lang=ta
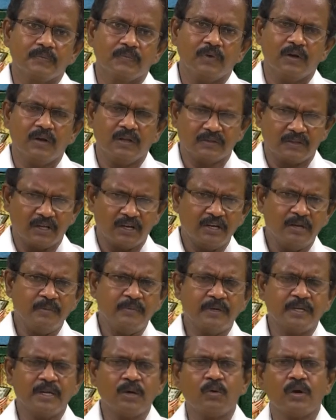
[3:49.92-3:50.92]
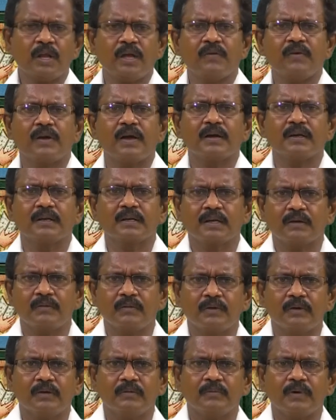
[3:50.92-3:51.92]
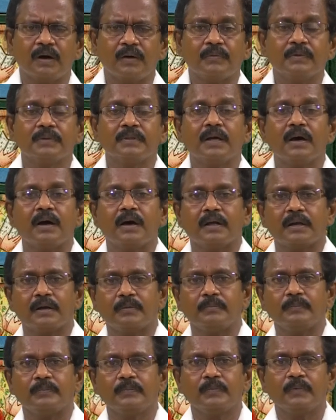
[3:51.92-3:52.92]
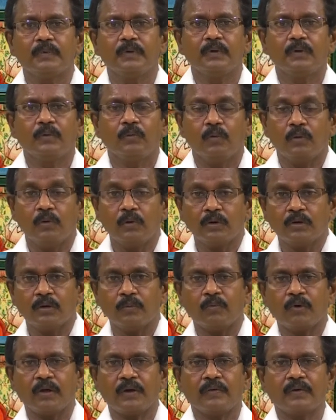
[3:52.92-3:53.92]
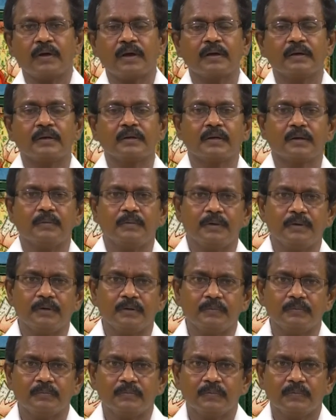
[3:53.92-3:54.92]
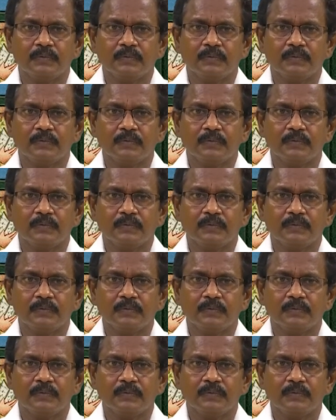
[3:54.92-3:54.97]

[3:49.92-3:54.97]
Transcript: நல்ல தன்னம்பிக்கை உடையவனாக இருக்க வேண்டும் அவன்தான் அறம் ஒழுக்கமுடையவனாக இருக்க வேண்டும்